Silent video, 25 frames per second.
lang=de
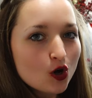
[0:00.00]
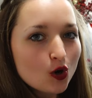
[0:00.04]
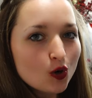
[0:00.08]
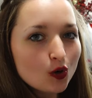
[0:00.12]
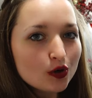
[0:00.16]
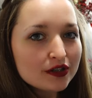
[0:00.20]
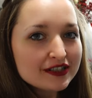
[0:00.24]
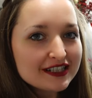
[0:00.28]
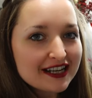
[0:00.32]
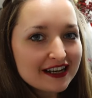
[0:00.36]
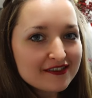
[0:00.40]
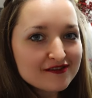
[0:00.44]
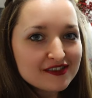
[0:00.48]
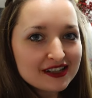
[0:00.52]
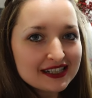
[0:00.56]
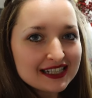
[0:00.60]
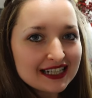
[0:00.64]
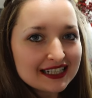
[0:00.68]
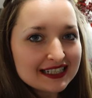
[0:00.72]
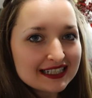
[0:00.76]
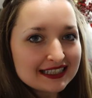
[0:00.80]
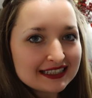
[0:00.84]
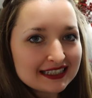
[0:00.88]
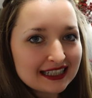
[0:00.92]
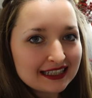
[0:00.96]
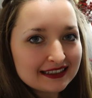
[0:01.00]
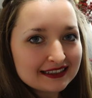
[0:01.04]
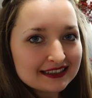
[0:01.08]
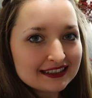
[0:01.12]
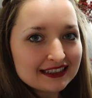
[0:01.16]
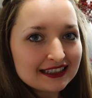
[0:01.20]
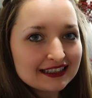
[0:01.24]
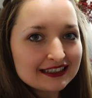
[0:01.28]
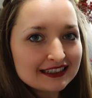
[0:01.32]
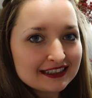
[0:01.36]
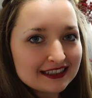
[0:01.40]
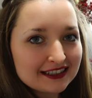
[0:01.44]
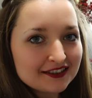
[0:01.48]
Und dann wandert das Ganze
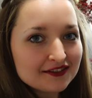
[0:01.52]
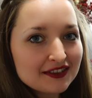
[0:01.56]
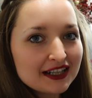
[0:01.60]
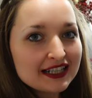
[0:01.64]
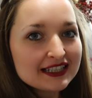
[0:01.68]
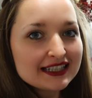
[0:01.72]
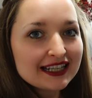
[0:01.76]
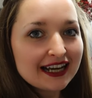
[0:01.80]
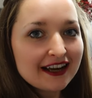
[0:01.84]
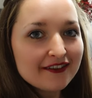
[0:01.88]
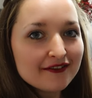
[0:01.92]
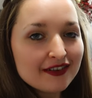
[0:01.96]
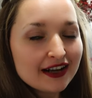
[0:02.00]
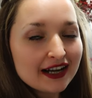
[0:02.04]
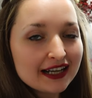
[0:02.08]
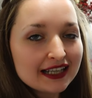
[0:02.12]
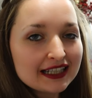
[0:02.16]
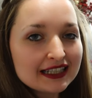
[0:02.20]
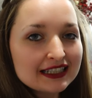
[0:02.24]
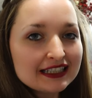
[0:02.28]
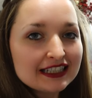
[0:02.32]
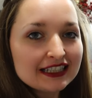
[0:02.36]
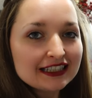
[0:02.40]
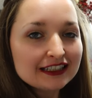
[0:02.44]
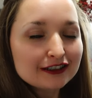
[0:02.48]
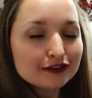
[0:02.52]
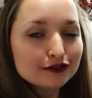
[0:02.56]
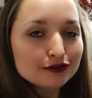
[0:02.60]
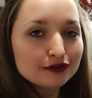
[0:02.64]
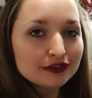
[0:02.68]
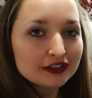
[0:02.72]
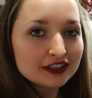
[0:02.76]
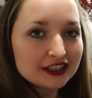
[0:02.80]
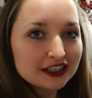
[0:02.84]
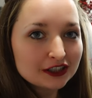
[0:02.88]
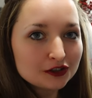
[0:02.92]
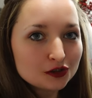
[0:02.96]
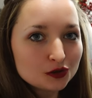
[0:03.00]
jetzt jeweils einfach in die
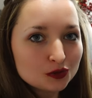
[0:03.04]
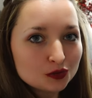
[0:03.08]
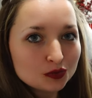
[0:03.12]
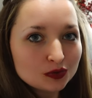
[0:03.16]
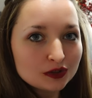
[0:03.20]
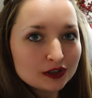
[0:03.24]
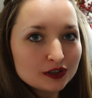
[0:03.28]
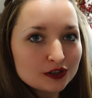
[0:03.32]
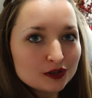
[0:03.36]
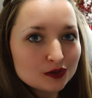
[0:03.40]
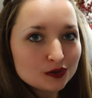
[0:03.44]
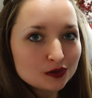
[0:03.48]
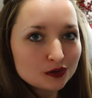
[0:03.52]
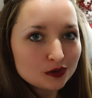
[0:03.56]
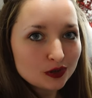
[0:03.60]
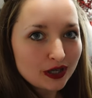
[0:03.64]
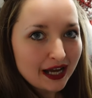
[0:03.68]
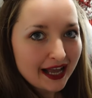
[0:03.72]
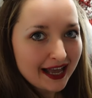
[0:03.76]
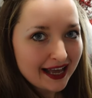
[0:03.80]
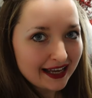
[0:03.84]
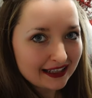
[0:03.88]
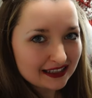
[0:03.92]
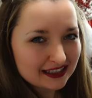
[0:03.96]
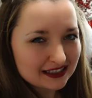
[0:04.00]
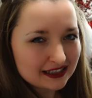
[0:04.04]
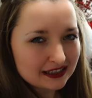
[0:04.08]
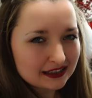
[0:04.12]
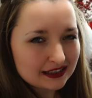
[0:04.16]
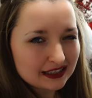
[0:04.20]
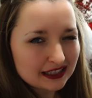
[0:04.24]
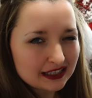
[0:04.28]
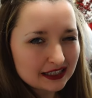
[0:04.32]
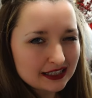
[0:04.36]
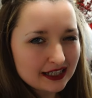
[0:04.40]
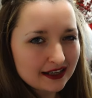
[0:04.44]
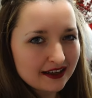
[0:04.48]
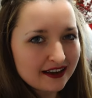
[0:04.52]
Gefriertruhe. So härtet es
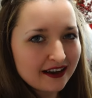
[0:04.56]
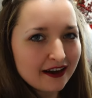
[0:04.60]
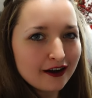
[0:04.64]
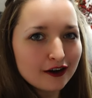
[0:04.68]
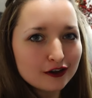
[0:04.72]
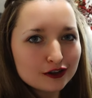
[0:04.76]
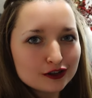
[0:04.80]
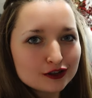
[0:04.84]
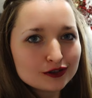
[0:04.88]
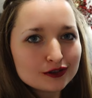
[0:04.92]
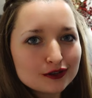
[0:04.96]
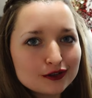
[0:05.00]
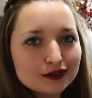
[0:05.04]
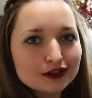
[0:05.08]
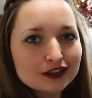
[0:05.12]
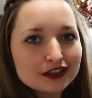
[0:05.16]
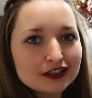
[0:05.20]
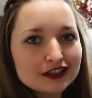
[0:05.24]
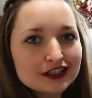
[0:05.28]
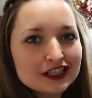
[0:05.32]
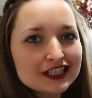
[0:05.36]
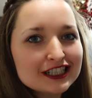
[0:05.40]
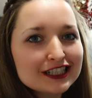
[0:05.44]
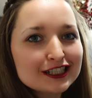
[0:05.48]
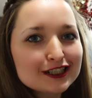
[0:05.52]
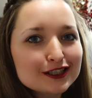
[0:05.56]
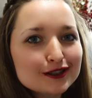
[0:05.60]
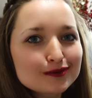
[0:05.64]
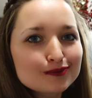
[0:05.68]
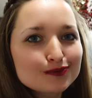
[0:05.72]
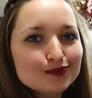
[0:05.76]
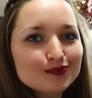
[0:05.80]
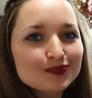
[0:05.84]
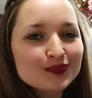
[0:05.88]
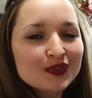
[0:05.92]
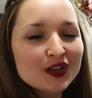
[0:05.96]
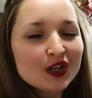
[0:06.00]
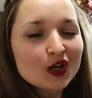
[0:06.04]
richtig aus und
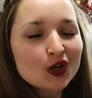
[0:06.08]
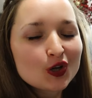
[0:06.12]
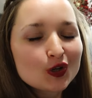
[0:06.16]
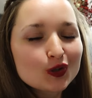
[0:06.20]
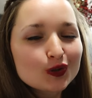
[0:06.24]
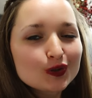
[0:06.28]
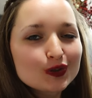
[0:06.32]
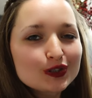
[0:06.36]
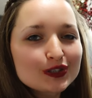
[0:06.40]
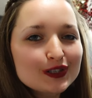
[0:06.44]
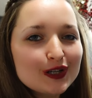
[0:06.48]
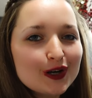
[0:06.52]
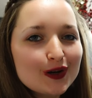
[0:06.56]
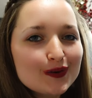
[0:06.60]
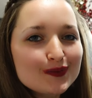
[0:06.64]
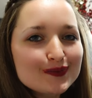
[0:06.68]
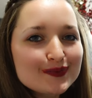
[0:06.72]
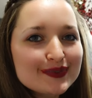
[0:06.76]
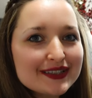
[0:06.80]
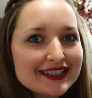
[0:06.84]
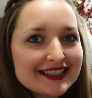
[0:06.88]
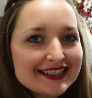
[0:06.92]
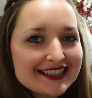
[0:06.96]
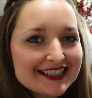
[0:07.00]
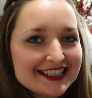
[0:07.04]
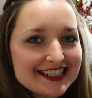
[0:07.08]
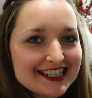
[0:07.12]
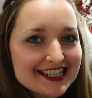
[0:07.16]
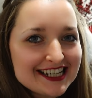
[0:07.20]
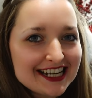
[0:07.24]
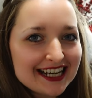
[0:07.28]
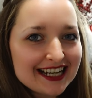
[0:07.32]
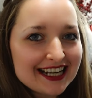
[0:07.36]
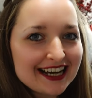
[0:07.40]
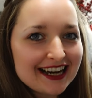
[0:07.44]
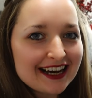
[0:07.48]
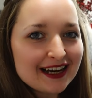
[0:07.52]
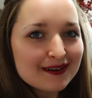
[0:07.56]
ähm, kühlt auch ein bisschen
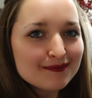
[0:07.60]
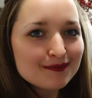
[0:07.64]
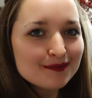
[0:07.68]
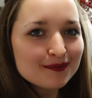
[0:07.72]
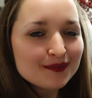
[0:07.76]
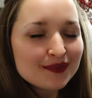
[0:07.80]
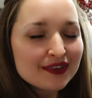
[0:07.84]
schneller ab.